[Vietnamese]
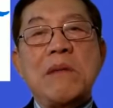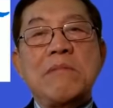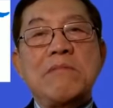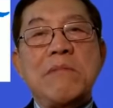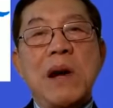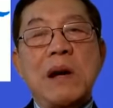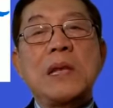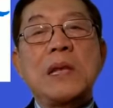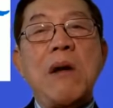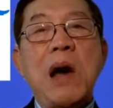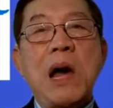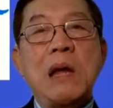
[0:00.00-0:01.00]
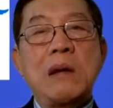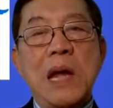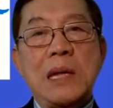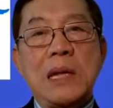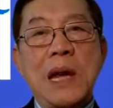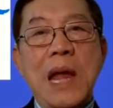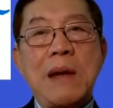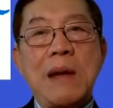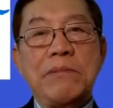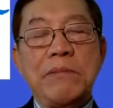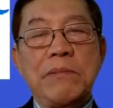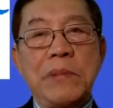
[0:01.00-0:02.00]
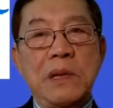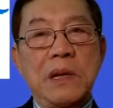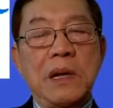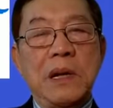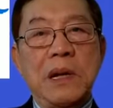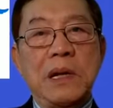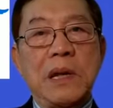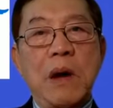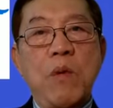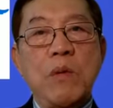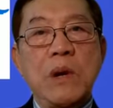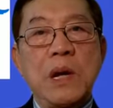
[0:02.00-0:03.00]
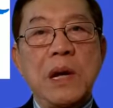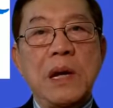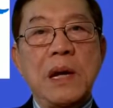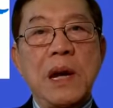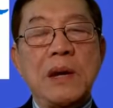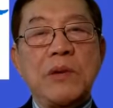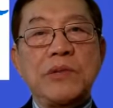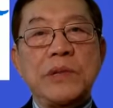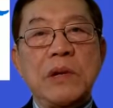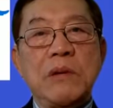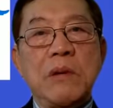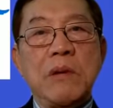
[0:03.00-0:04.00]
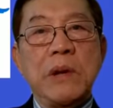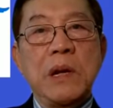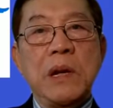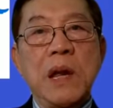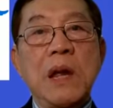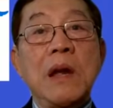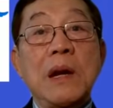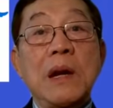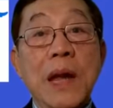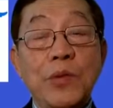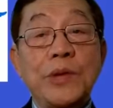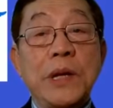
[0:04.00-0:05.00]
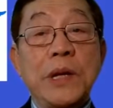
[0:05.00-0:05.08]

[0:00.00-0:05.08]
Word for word: mà ghi toa để người ta làm người ta uống cái hydroxychloroquine. Điều trị